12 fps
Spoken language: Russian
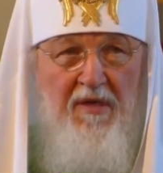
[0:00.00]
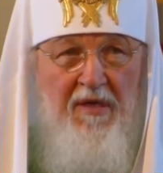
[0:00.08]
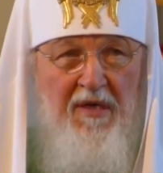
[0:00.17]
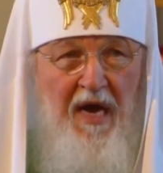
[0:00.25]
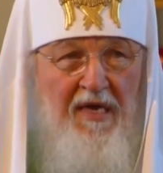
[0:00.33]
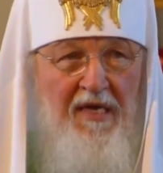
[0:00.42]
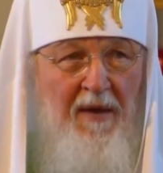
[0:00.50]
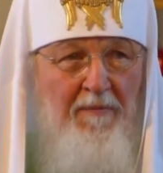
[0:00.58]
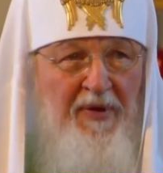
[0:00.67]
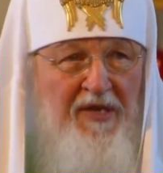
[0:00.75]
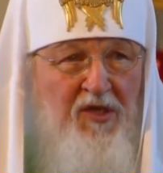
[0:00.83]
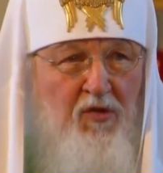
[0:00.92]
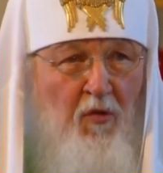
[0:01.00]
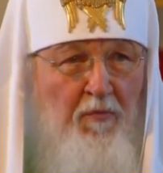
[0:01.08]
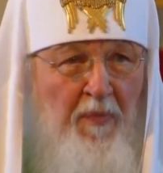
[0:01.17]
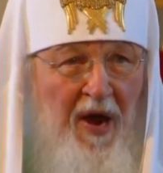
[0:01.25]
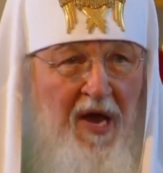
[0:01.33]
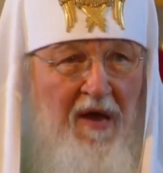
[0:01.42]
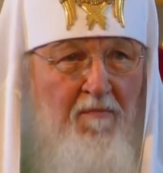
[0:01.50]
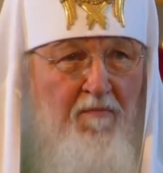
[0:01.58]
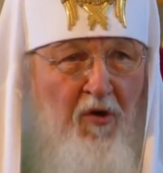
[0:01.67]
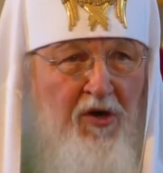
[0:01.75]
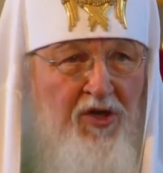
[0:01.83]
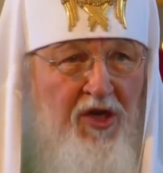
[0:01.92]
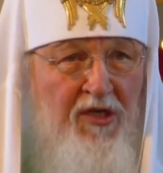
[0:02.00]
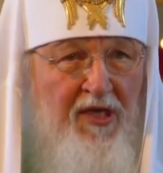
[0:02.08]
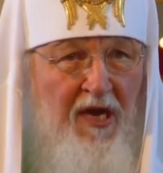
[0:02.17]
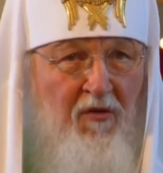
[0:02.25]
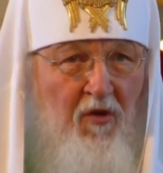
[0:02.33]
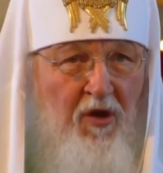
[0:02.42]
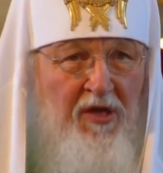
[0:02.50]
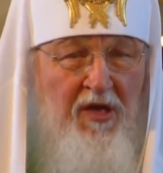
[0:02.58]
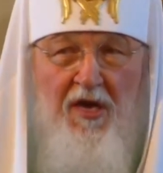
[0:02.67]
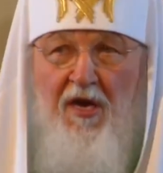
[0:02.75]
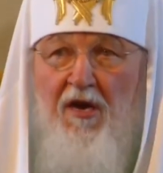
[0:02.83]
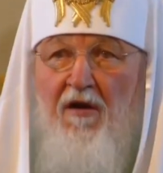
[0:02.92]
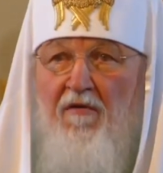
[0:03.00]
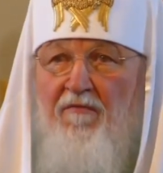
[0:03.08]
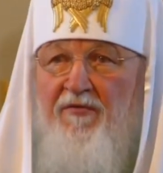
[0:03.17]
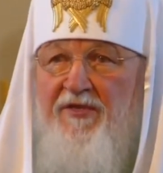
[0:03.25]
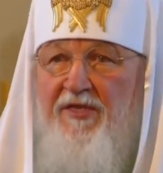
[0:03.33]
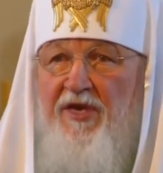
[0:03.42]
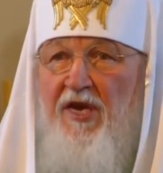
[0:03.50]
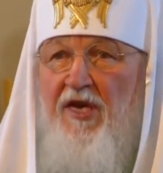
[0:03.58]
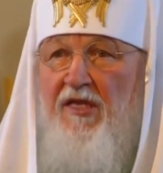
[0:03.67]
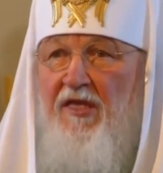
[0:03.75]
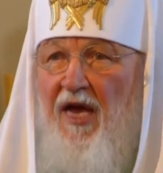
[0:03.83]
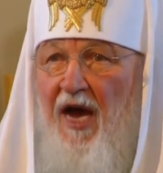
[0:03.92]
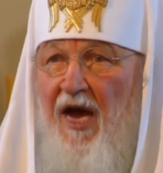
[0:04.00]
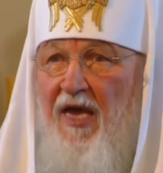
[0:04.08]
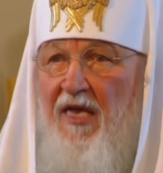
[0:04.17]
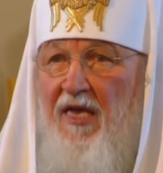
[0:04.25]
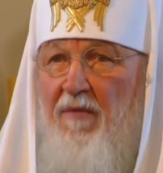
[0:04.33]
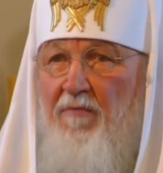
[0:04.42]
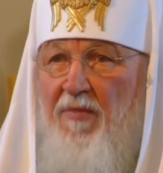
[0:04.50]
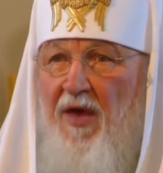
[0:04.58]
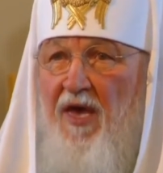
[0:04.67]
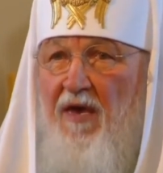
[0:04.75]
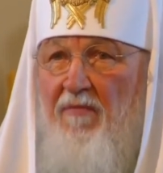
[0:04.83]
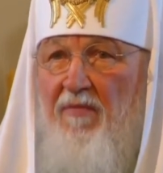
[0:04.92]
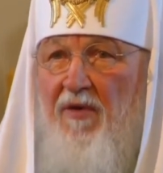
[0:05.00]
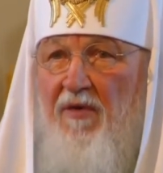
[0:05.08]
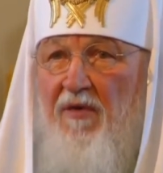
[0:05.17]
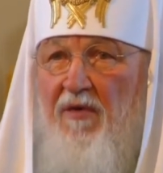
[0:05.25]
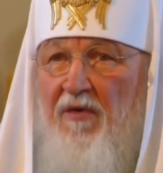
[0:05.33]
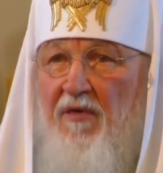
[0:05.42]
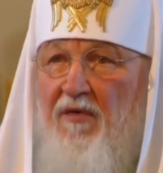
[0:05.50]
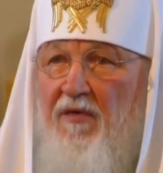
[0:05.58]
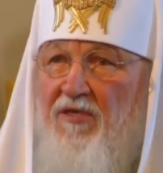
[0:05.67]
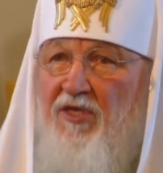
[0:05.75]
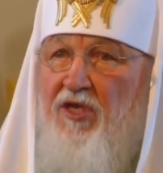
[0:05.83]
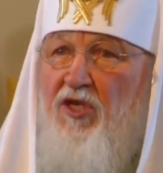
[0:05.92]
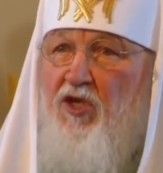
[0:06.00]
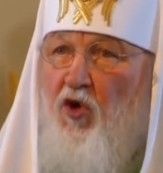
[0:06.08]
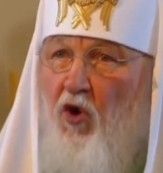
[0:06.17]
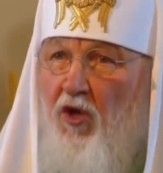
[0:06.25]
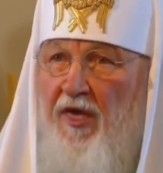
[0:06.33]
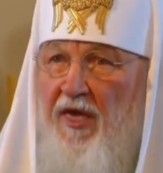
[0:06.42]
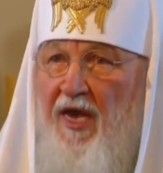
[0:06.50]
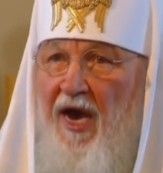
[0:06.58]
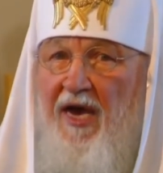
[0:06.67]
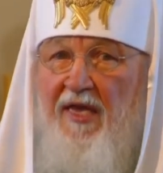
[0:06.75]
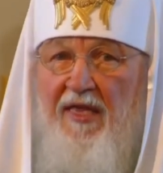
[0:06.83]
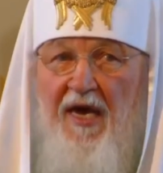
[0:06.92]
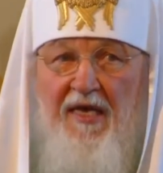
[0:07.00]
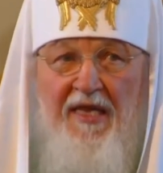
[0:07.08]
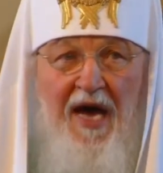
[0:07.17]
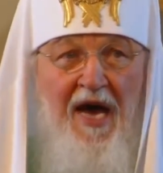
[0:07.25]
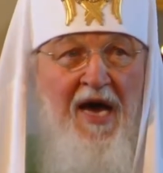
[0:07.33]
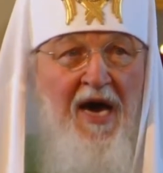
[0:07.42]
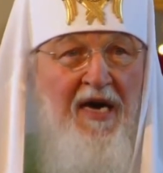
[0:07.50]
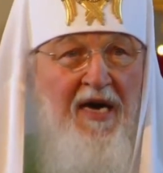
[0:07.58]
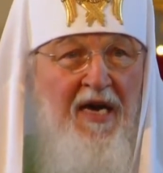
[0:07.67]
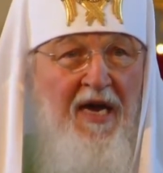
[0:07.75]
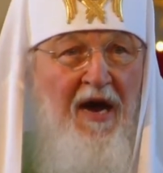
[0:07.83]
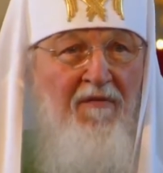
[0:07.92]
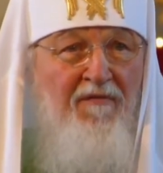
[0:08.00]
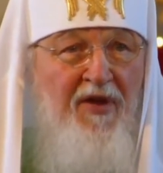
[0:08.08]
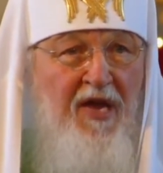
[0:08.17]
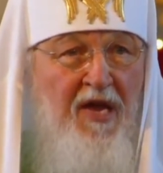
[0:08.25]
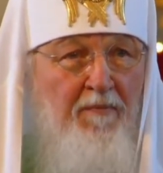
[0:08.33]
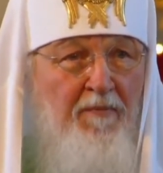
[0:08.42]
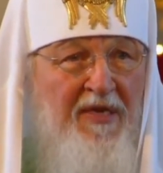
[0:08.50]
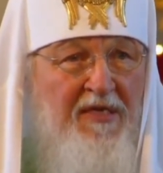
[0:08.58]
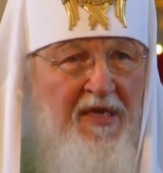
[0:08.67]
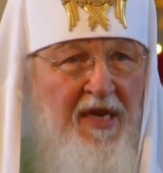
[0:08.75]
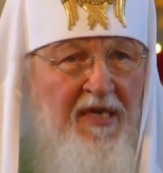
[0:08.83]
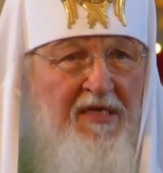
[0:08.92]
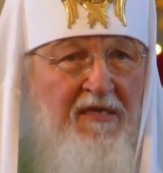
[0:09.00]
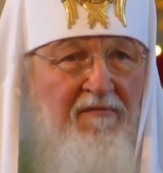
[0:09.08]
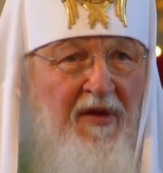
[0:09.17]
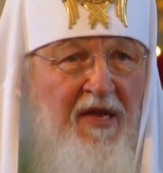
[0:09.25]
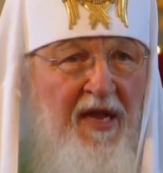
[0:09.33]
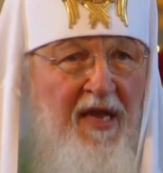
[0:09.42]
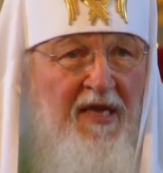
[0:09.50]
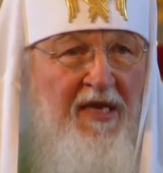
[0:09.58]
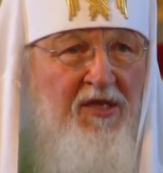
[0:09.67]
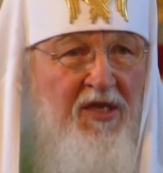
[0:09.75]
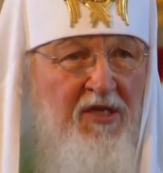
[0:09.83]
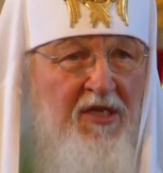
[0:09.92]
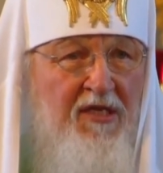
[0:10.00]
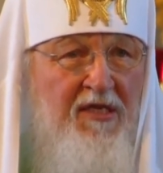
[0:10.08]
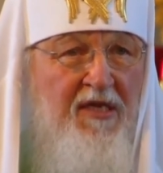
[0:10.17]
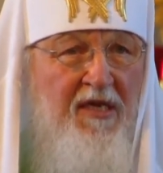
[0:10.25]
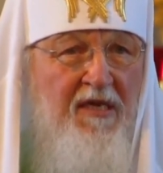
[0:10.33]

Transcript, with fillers: когда приступаем Божий закон, всегда имеем тяжелые, а иногда роковые последствия для нашей жизни.